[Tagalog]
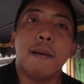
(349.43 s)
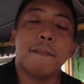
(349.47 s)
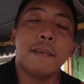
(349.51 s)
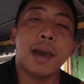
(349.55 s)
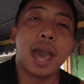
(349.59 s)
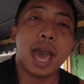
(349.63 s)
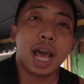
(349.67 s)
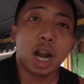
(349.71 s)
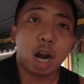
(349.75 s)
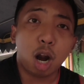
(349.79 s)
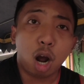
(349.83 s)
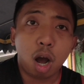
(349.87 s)

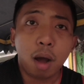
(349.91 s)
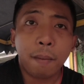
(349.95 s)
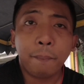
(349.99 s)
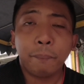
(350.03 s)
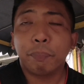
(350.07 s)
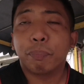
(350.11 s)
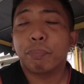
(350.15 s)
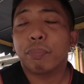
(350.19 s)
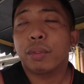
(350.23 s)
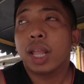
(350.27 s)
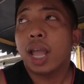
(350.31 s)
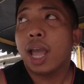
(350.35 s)
Pero,
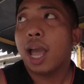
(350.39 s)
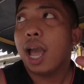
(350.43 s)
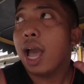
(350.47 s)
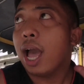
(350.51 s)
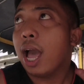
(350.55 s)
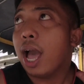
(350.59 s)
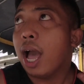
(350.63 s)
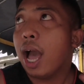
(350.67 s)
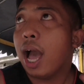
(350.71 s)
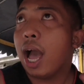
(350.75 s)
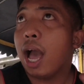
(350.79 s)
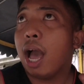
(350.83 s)

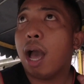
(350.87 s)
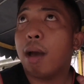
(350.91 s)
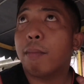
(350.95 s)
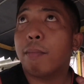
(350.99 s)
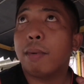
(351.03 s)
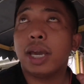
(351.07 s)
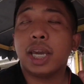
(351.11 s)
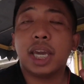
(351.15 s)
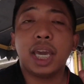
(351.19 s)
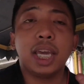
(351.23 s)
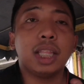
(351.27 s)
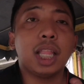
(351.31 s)
uh,
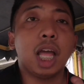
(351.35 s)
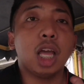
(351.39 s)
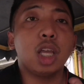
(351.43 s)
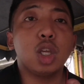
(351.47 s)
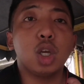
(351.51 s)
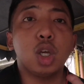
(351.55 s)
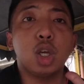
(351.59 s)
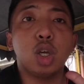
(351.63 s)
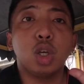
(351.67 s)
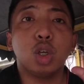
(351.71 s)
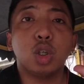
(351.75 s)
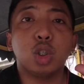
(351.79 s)
may kita
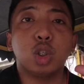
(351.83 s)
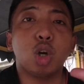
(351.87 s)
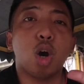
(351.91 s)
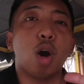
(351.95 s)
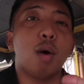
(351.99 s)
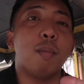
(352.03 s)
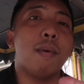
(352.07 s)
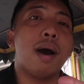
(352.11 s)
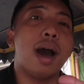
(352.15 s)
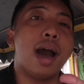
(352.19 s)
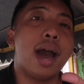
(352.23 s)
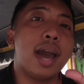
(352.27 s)
nyo yung
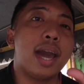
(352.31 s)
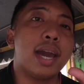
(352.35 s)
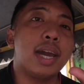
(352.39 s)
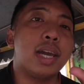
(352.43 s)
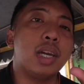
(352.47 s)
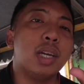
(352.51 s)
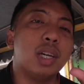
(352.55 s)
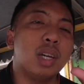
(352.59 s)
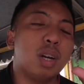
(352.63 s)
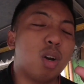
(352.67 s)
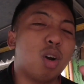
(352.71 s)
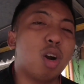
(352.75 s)

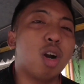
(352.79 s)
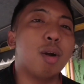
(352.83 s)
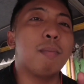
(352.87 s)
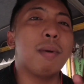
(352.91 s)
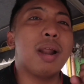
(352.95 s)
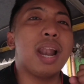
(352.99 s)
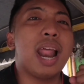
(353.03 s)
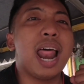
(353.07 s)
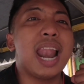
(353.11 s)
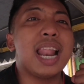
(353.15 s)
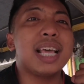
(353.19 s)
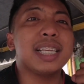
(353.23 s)
siomay or
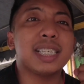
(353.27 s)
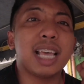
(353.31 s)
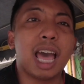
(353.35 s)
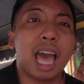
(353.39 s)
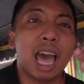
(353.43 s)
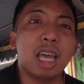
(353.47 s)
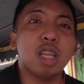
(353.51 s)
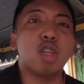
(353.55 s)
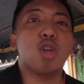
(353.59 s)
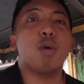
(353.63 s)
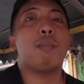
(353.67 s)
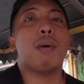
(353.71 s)

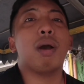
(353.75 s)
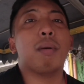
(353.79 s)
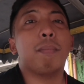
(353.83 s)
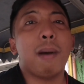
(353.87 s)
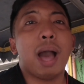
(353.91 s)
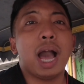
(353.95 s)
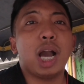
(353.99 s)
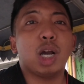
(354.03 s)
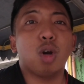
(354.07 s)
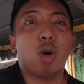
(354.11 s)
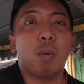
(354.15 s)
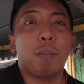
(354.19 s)
malalasahan nyo pag
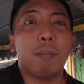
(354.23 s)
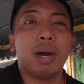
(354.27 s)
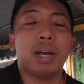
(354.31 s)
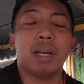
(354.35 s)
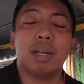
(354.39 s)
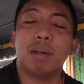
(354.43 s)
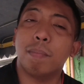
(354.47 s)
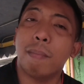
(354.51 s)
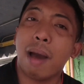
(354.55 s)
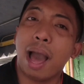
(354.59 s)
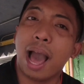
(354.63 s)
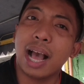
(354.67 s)
bago, pag
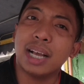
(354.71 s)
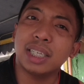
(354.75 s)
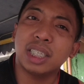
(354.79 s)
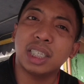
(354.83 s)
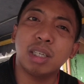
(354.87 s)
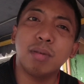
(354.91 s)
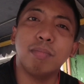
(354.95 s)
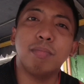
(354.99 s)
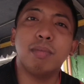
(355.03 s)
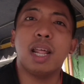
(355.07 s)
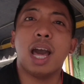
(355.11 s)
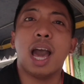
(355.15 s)

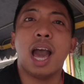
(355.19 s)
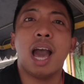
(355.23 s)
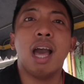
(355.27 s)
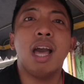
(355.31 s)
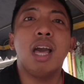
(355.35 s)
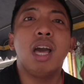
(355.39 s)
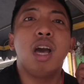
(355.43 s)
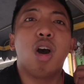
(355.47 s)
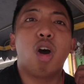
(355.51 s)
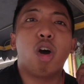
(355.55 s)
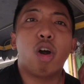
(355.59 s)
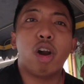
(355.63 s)
maasim na
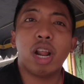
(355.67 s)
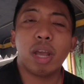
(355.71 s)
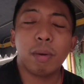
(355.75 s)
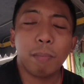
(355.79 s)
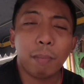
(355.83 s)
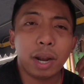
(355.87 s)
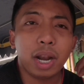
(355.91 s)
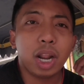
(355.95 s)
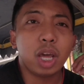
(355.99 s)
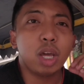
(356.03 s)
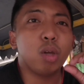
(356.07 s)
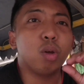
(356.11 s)
or
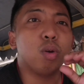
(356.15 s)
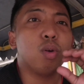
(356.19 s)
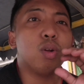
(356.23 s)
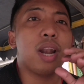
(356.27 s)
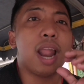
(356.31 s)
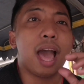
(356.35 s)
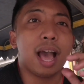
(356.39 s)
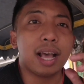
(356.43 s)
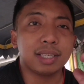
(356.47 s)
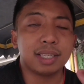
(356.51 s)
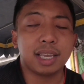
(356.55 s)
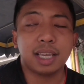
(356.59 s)
iba na yung
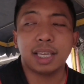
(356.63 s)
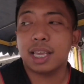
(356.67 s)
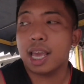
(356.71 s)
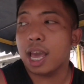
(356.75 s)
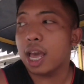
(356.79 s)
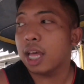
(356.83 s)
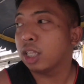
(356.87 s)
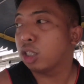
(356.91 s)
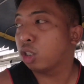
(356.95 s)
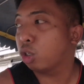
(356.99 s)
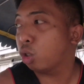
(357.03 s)
lasa niya.